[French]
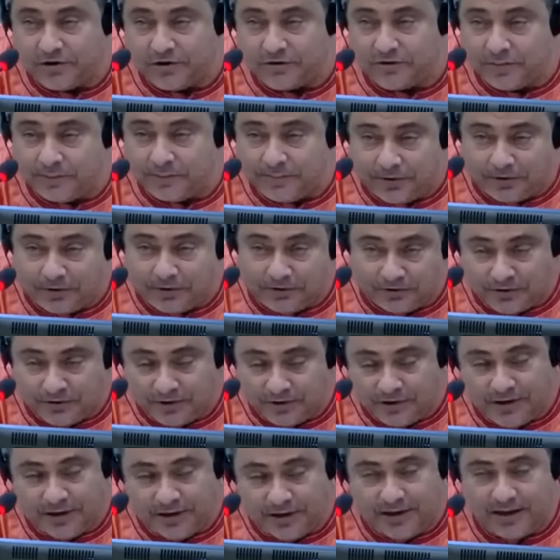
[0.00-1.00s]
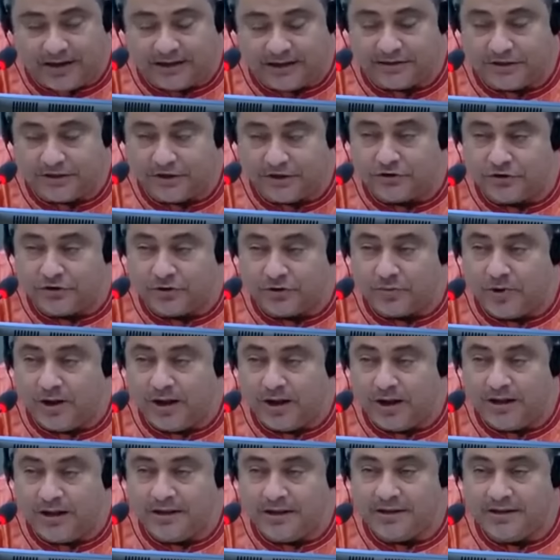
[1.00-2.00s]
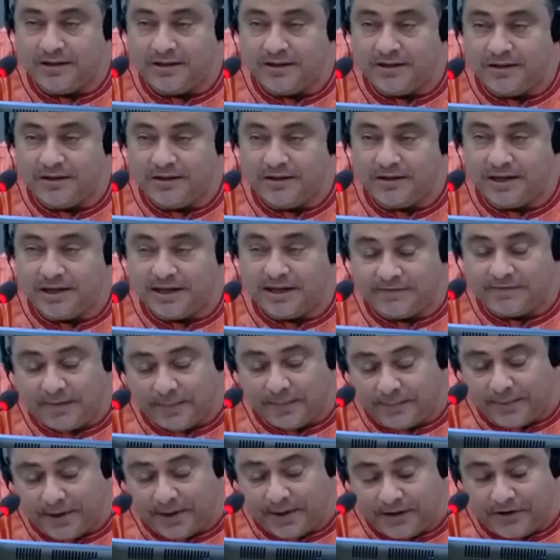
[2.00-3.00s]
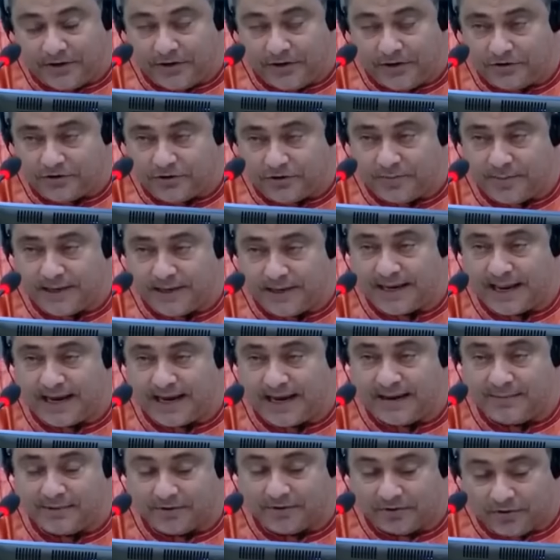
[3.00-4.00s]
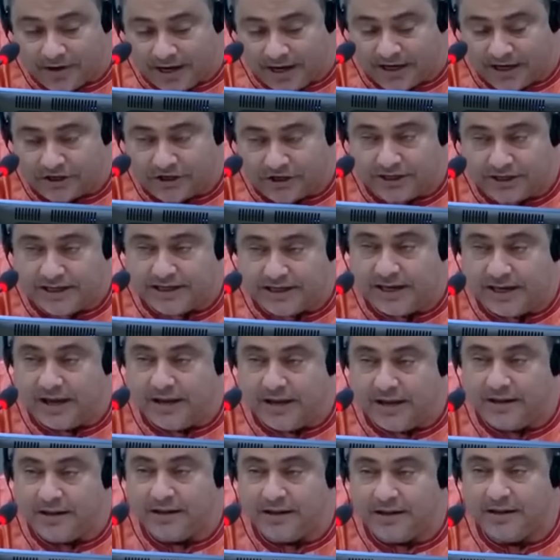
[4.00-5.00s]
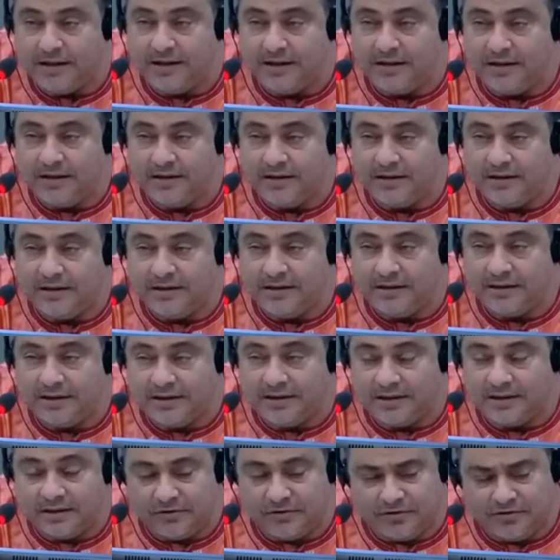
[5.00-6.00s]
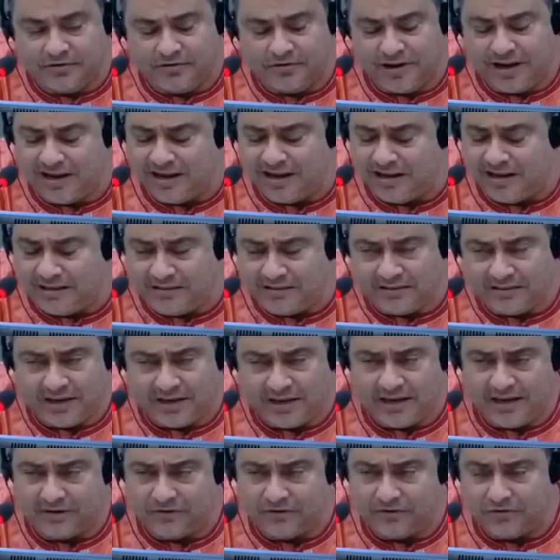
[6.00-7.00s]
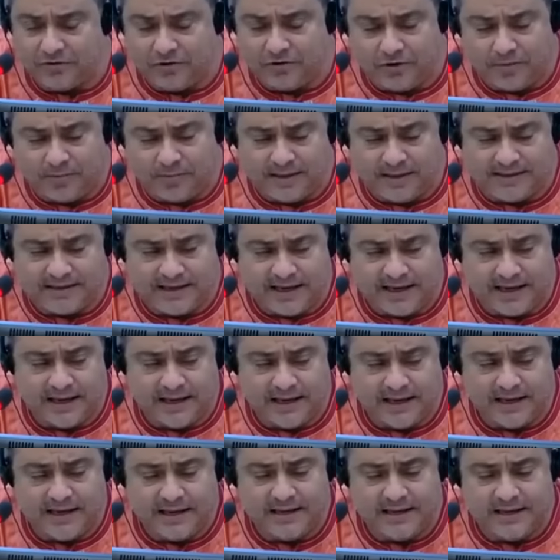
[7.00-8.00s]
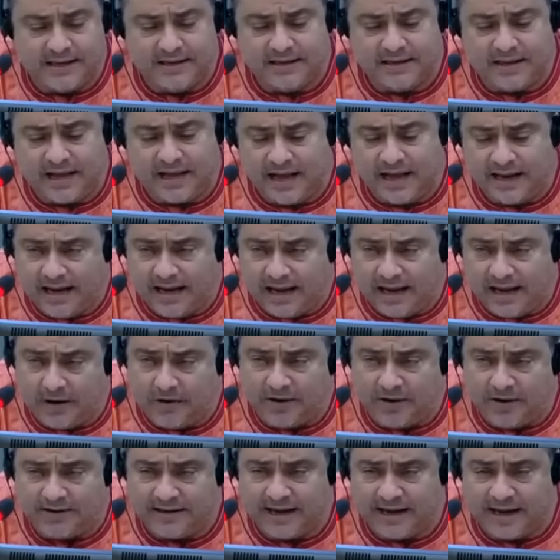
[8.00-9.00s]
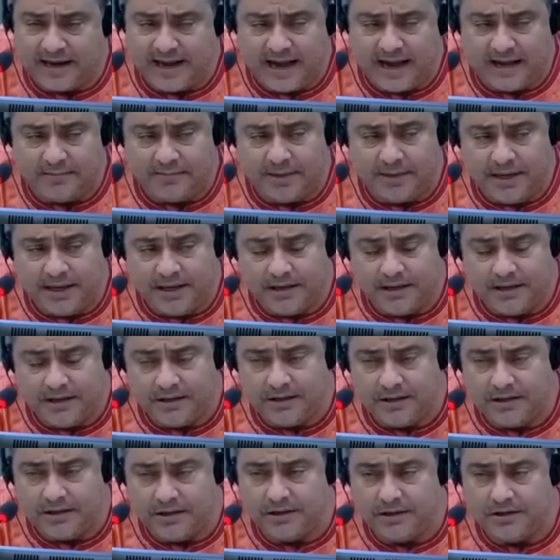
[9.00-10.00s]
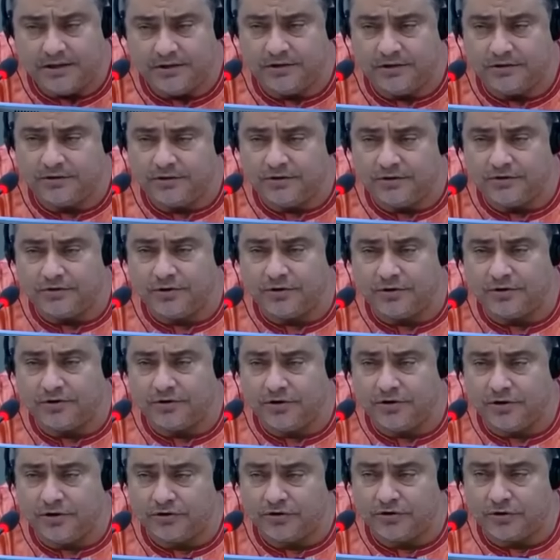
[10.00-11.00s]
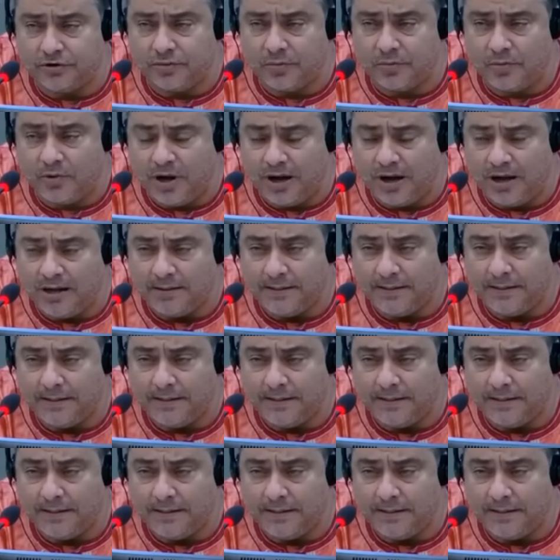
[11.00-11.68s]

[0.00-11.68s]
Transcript: que je puisse entrer chez moi. Et j'ai fait près d'une semaine à la maison cachée dedans. Et je crois, quand les choses ont commencé à aller en c'est calmé. Je suis sorti de chez moi.